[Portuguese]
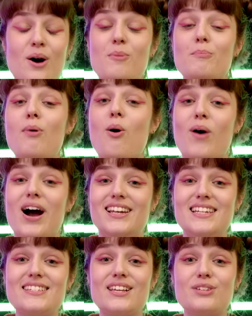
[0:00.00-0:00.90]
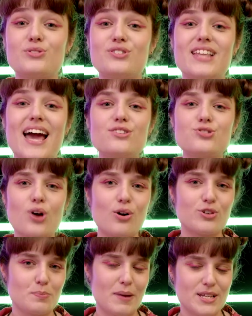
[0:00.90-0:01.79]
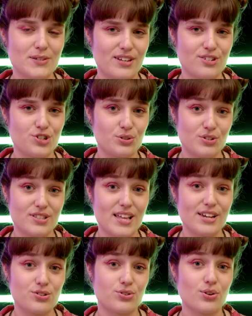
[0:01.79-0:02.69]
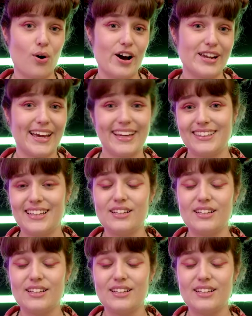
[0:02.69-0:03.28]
Bom, a lista dos 10 jogos mais vendidos da história ainda